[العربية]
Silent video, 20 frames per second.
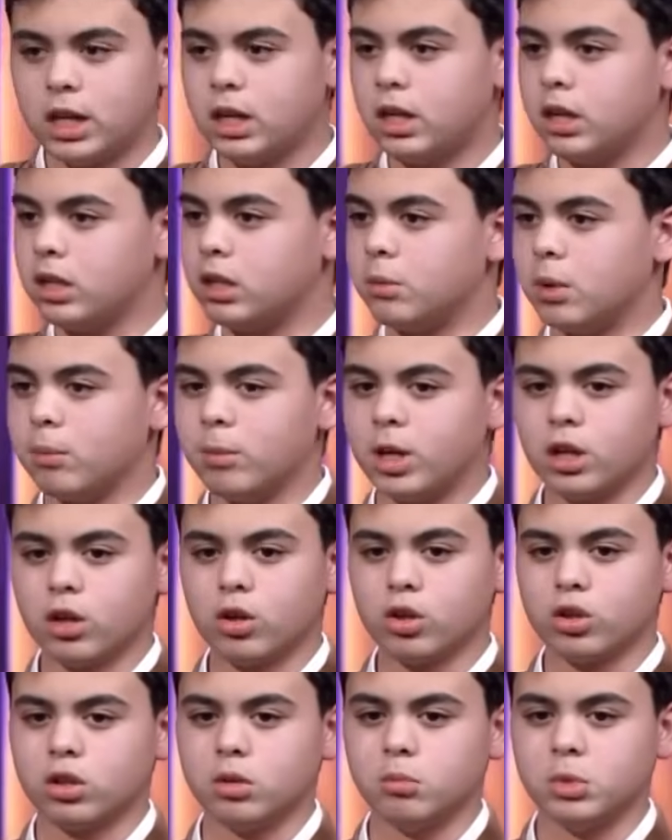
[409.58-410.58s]
تمام هناخد
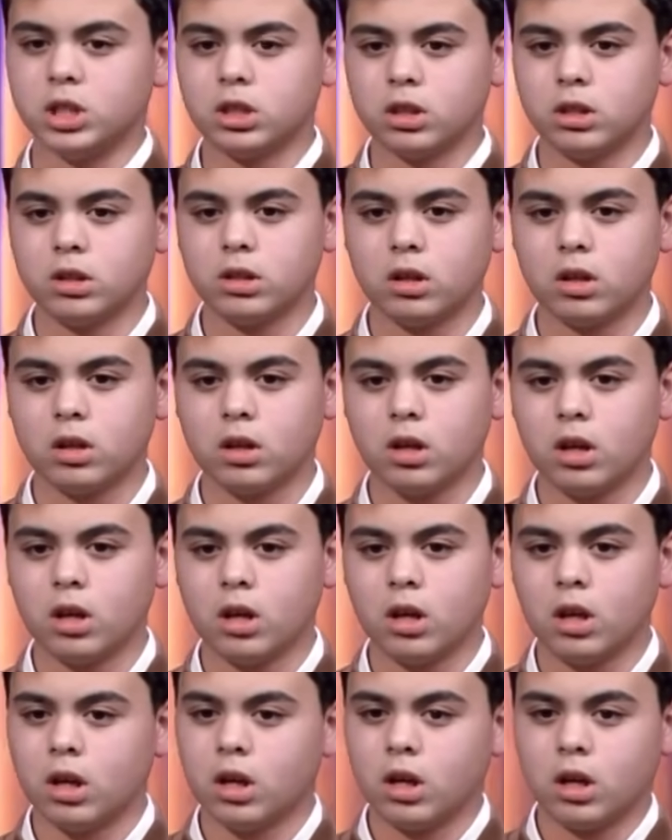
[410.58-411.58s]
كوميشن
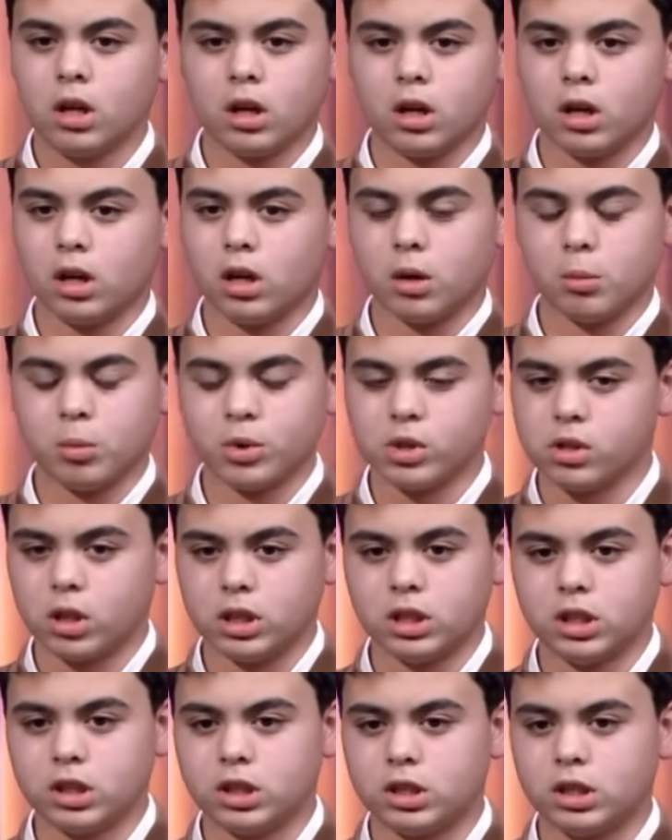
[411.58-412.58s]

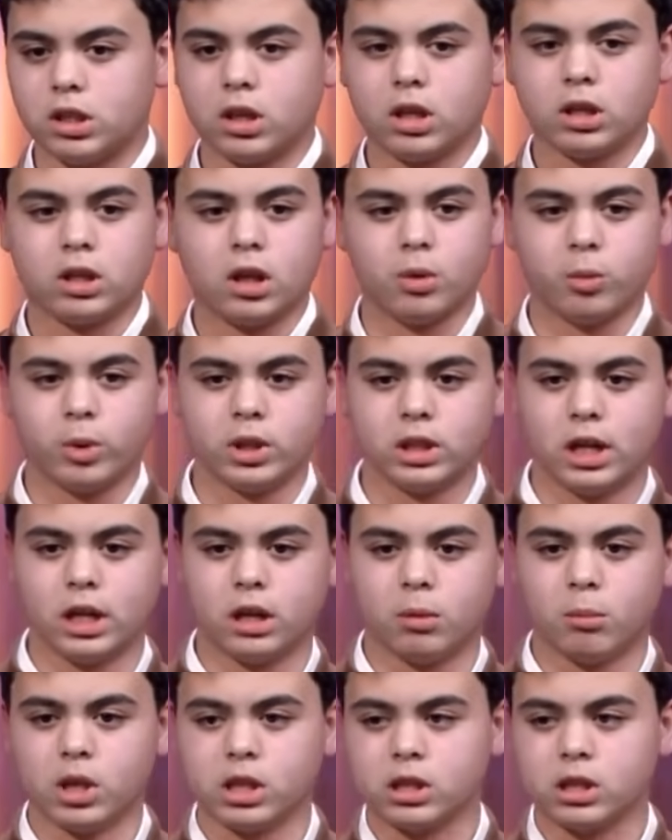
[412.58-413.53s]
برسنتج آه، ديت هنوديها للمصنع